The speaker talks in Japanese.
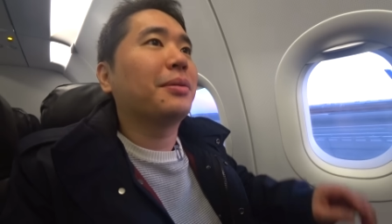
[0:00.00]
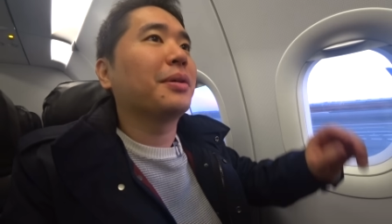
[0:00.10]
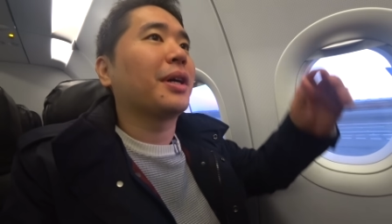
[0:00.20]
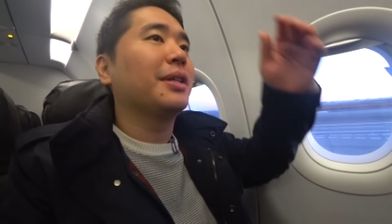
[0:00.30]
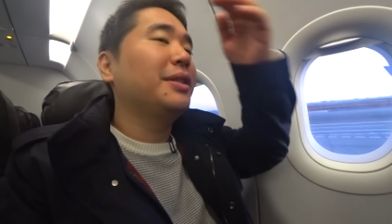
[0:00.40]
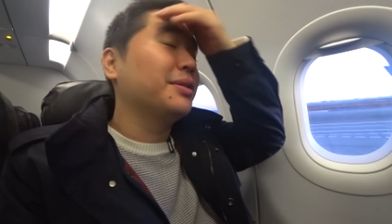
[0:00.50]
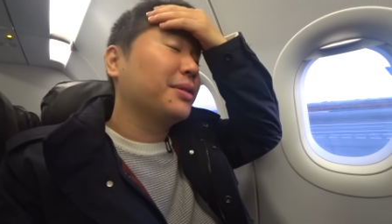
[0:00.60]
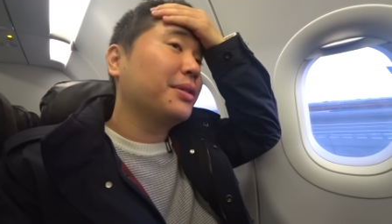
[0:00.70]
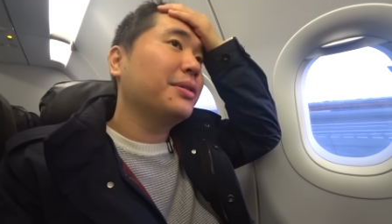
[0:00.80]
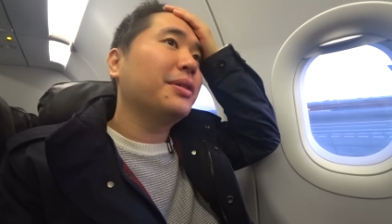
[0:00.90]
今回
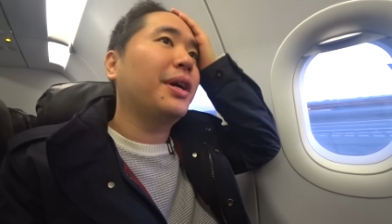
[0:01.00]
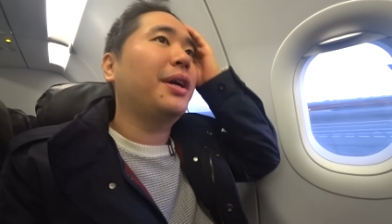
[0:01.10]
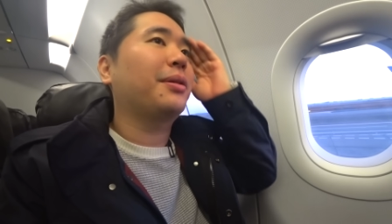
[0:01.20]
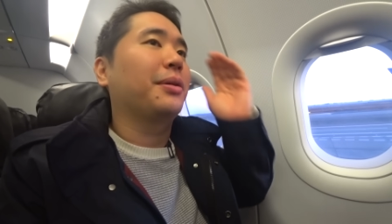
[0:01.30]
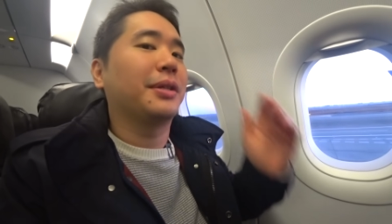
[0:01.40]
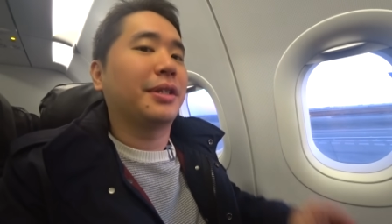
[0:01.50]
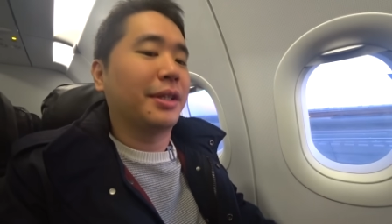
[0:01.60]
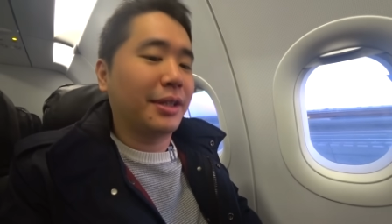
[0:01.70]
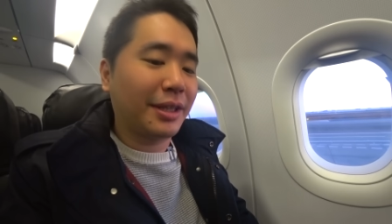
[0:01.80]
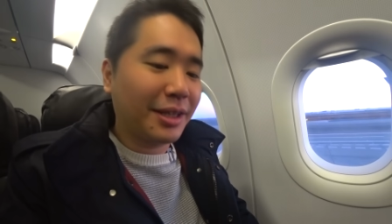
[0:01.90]
29フートでです
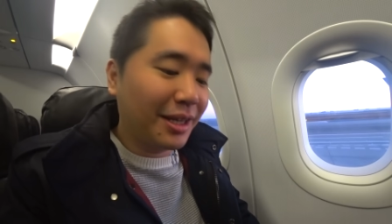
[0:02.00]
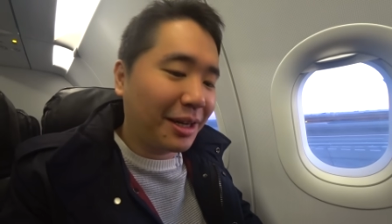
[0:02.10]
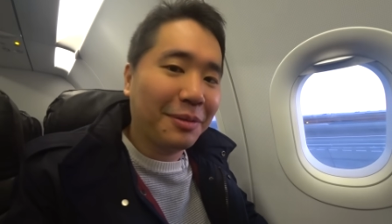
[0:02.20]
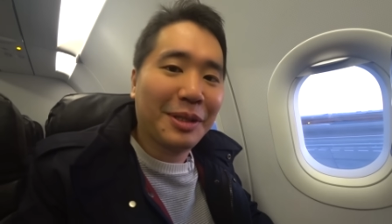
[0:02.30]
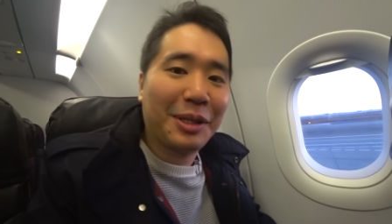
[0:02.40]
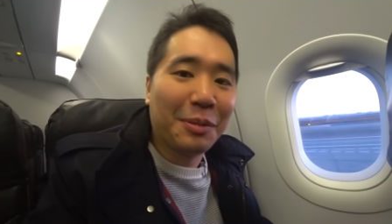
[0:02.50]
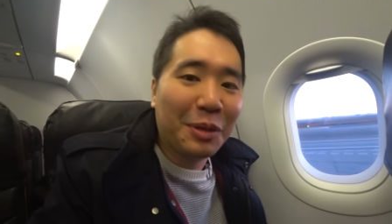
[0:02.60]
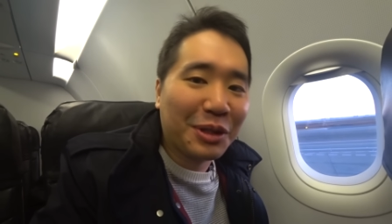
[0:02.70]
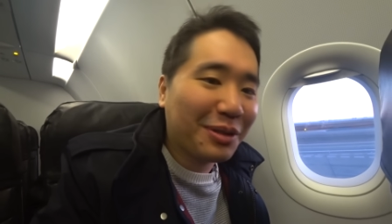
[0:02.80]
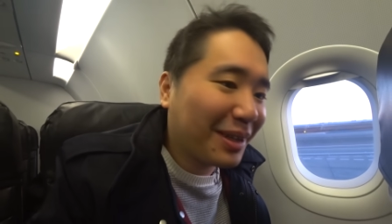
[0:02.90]
ね座席になりますけど
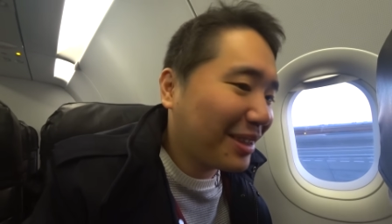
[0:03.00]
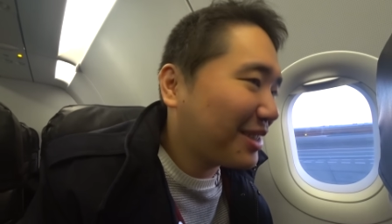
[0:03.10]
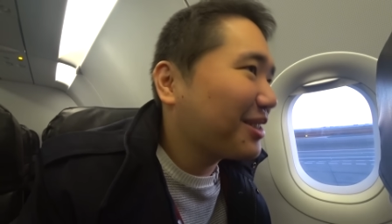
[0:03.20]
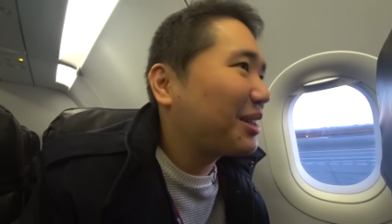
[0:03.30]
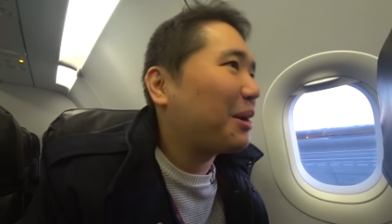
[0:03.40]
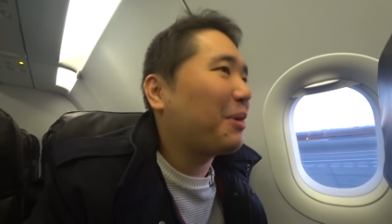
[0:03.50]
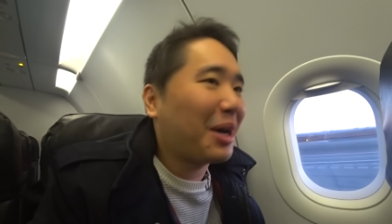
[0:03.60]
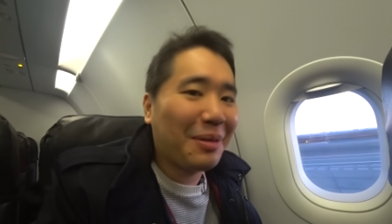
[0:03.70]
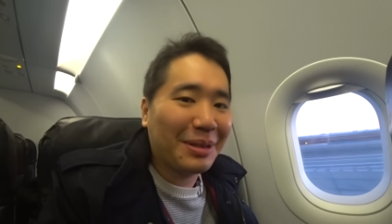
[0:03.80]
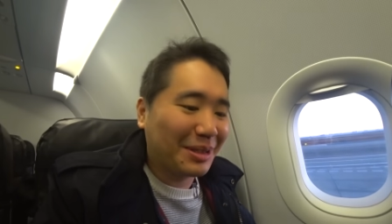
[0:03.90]
もう座った瞬間分
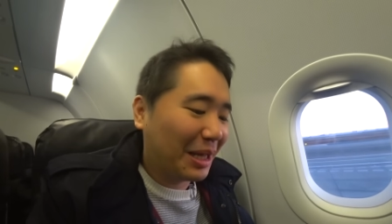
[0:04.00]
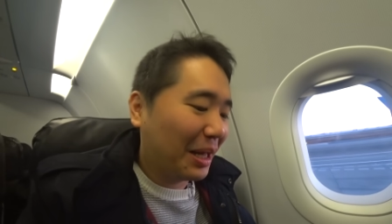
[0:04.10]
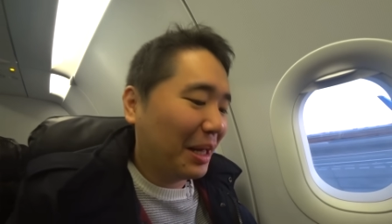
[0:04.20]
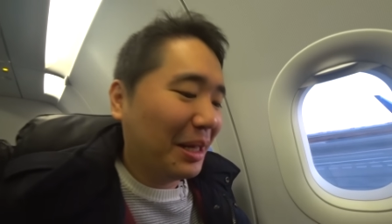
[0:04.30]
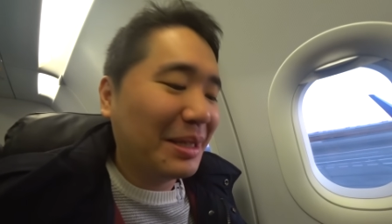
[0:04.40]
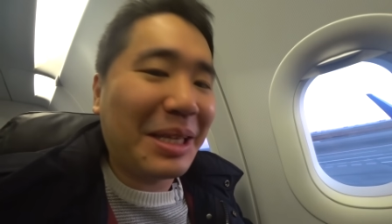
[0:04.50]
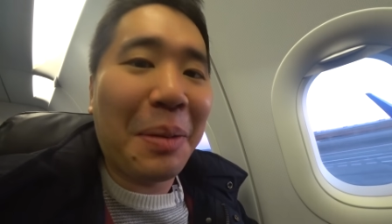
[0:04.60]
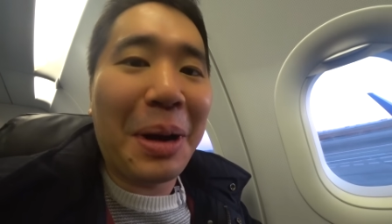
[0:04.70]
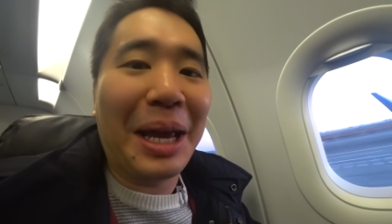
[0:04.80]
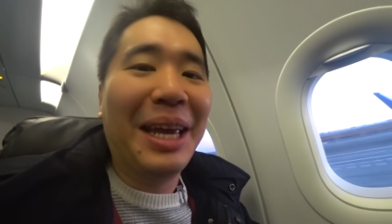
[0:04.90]
かりますね狭い、